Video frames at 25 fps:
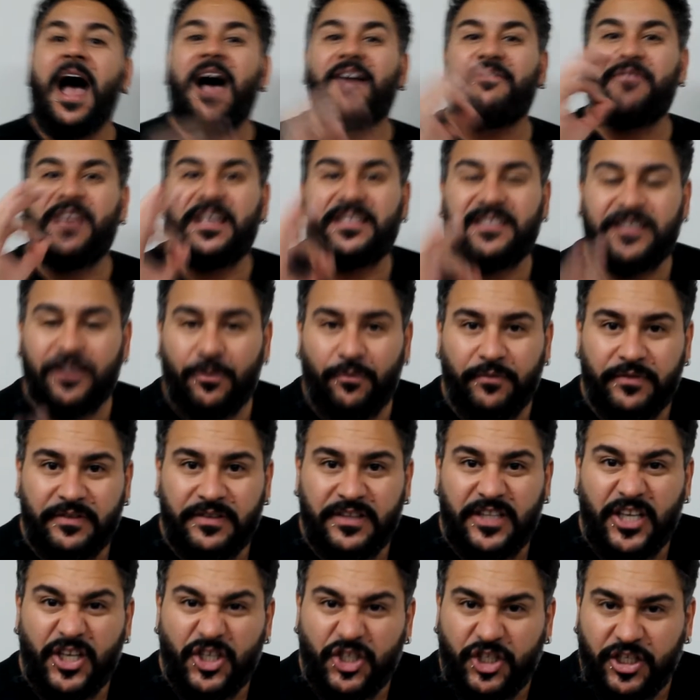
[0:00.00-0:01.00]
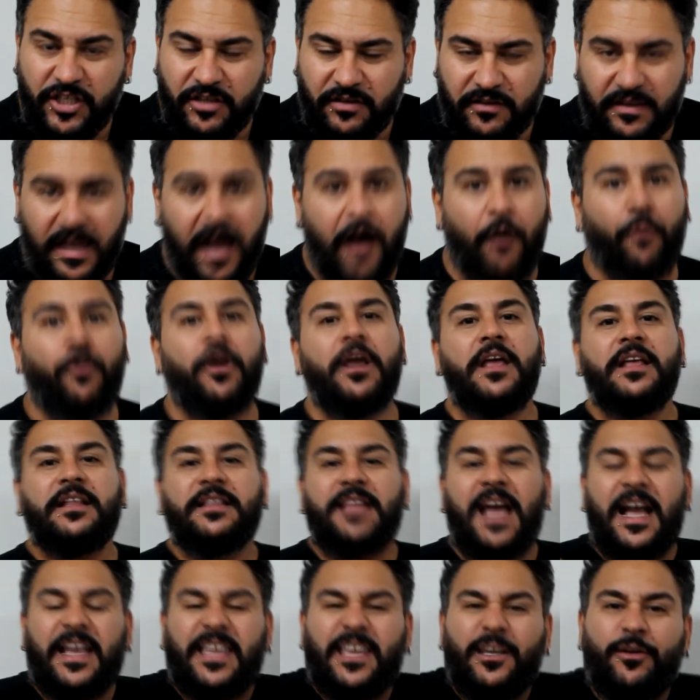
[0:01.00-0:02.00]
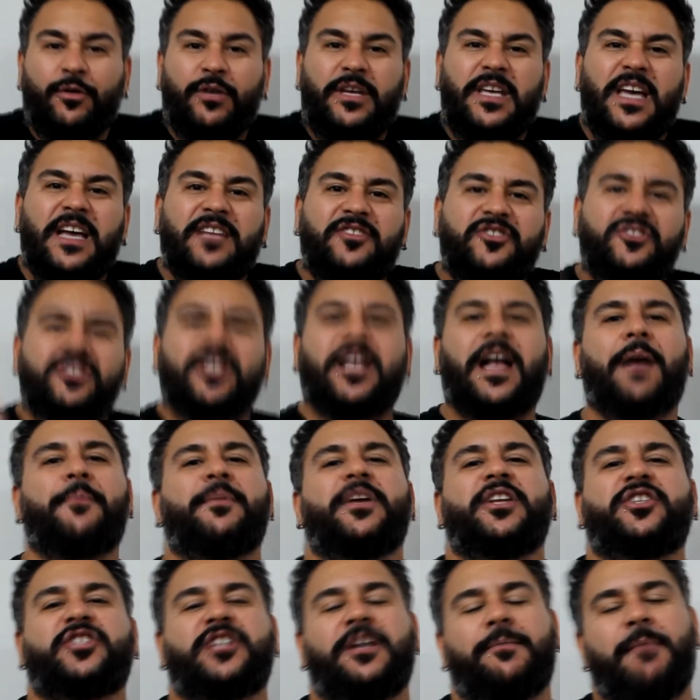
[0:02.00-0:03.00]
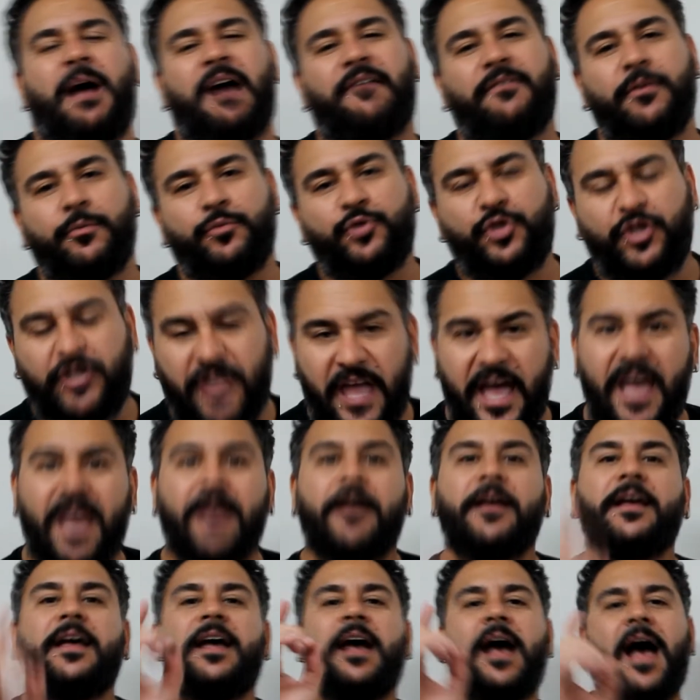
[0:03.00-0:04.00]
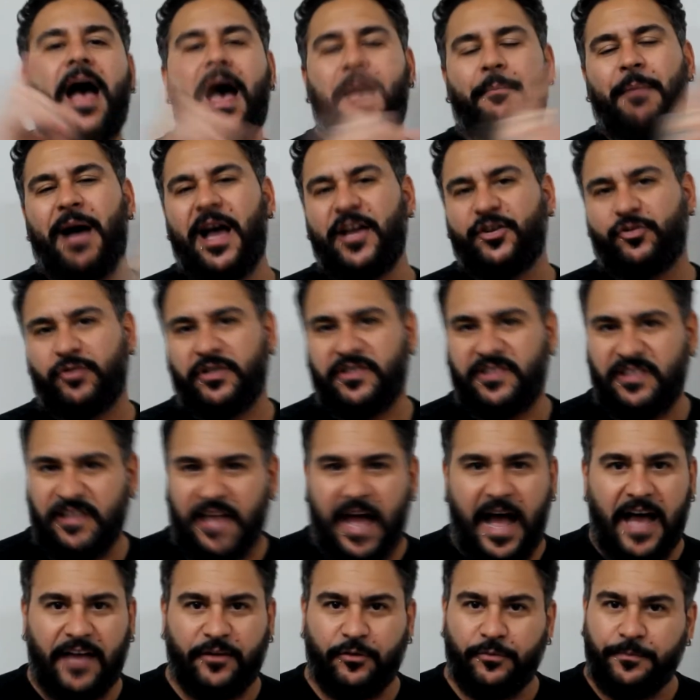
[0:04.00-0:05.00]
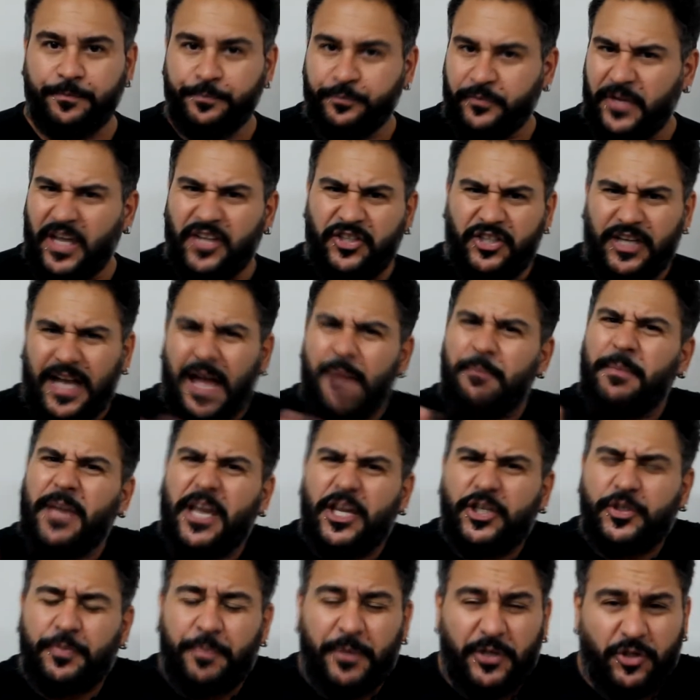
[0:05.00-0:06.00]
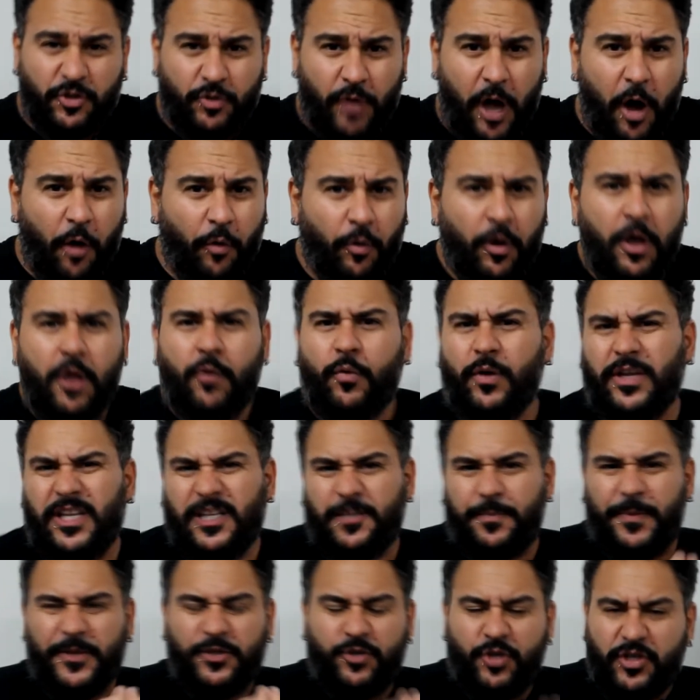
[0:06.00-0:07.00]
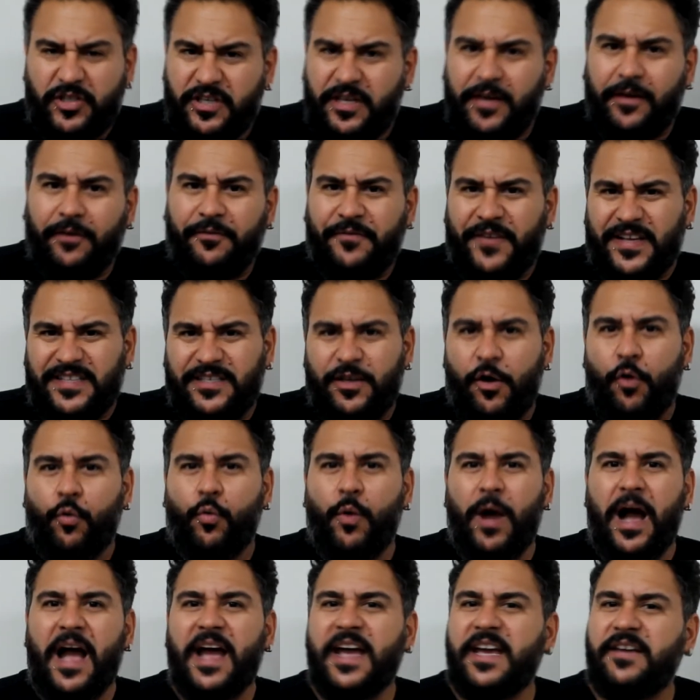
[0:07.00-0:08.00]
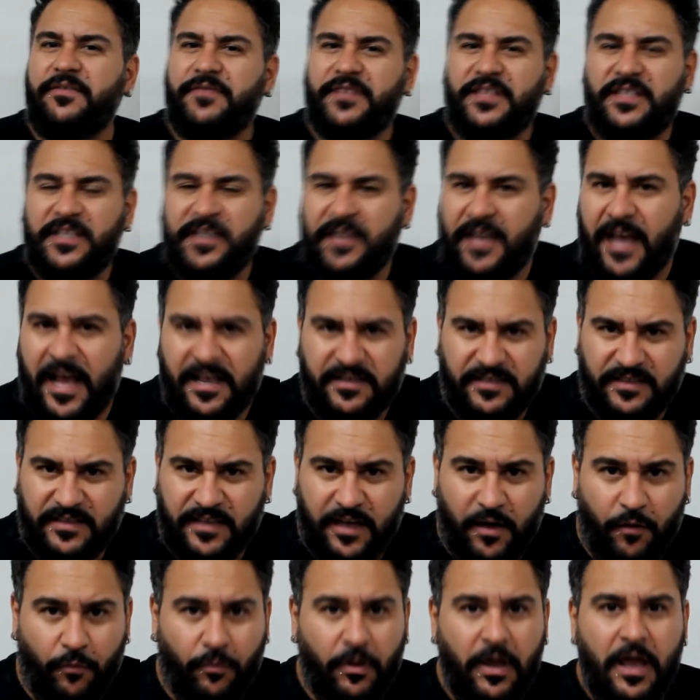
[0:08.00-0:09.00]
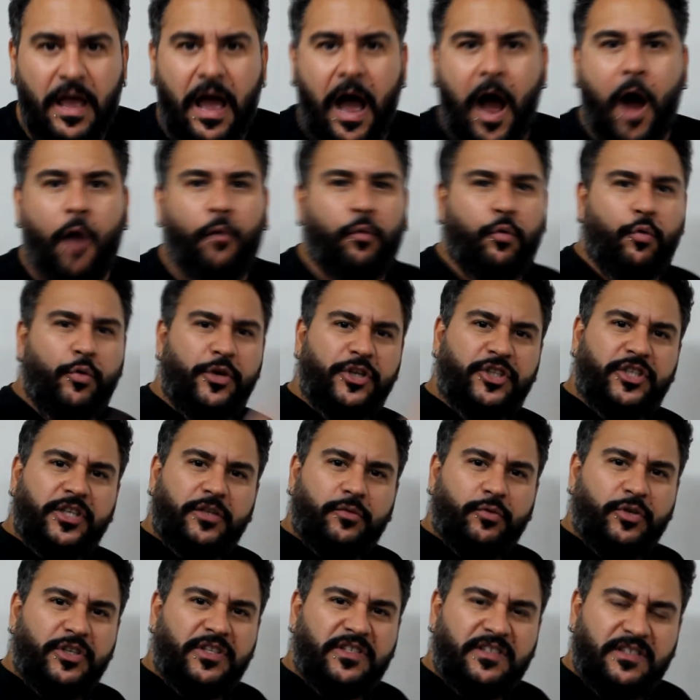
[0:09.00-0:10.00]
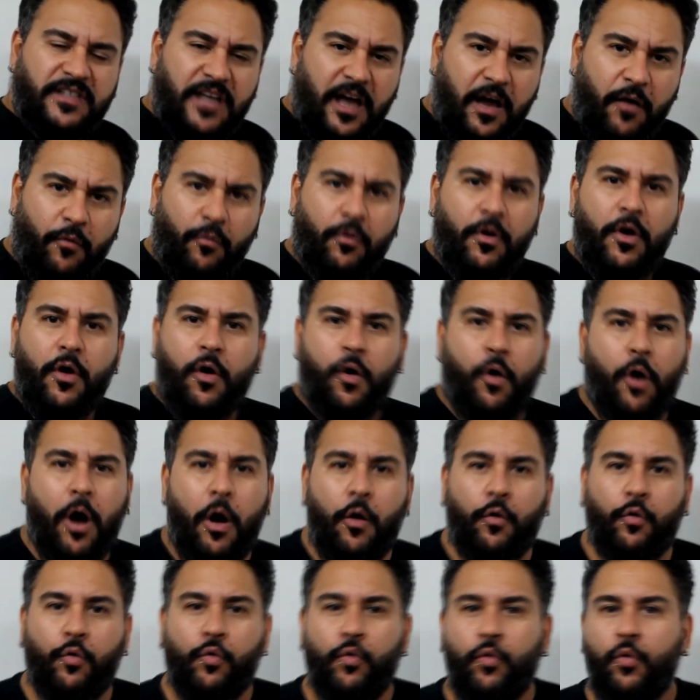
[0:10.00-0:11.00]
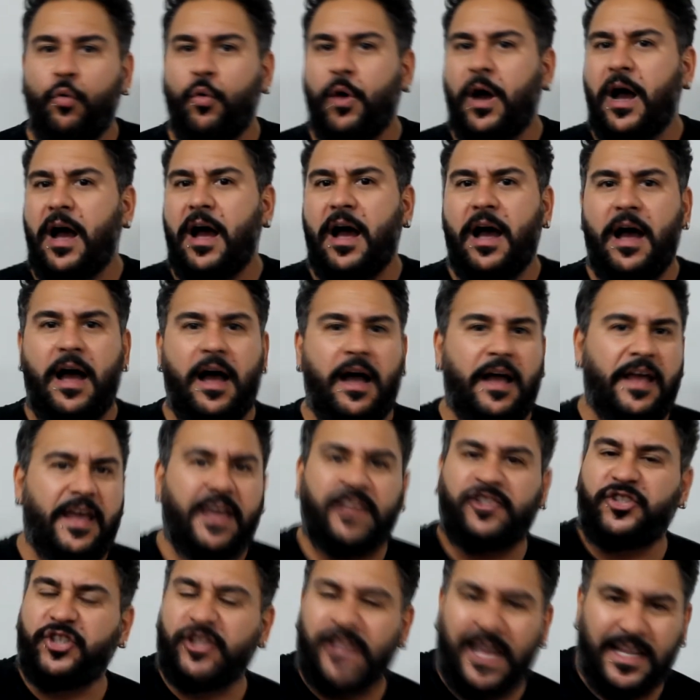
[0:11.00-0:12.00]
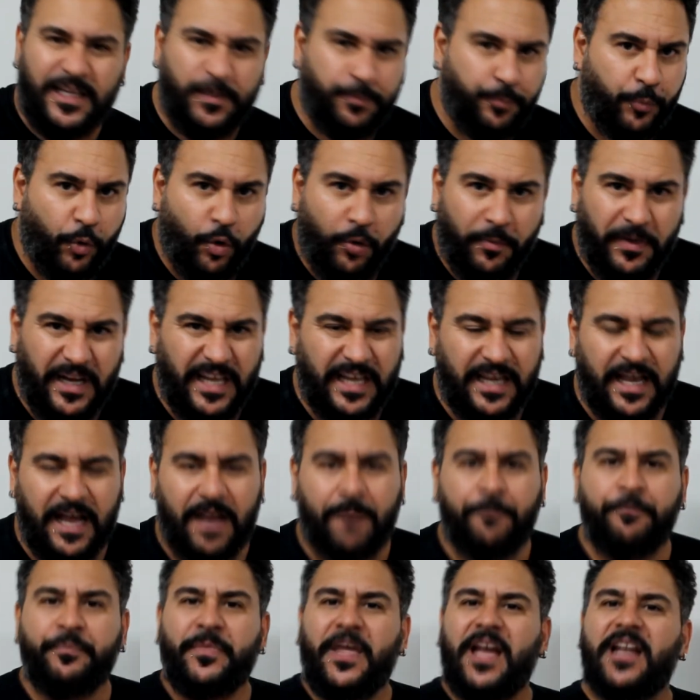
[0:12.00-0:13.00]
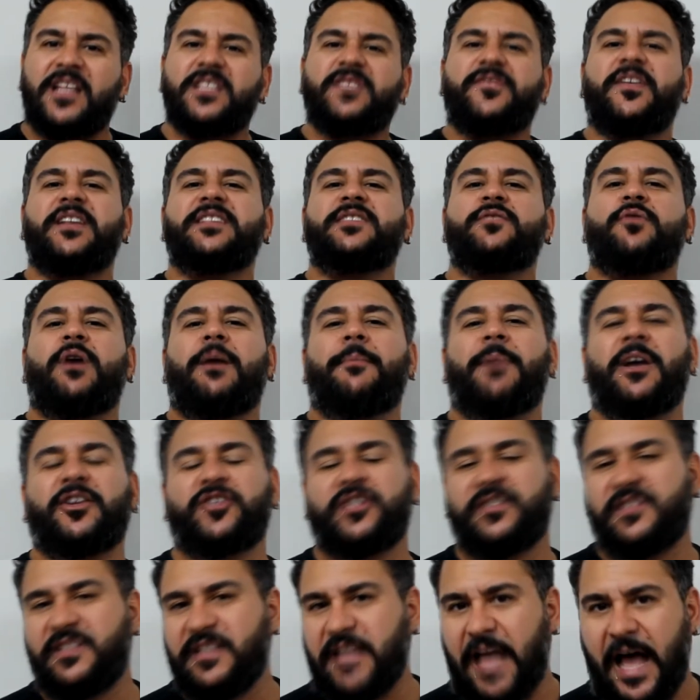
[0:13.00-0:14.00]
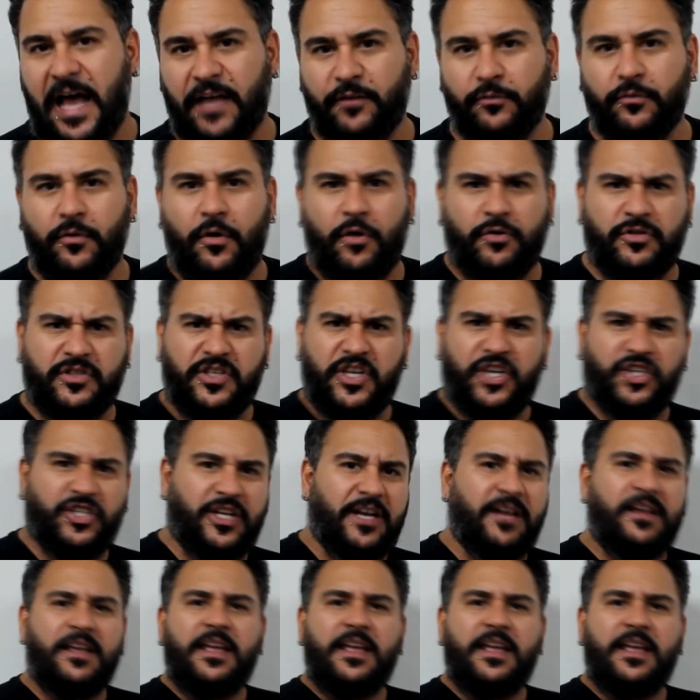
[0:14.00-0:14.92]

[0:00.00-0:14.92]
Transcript: a versão digital daquilo que antigamente chamávamos de abaixo assinado. Antigamente, pessoal, quando as pessoas queriam fazer alguma reivindicação, alguma instituição ou alguma entidade pública, elas faziam abaixo assinado, ou seja,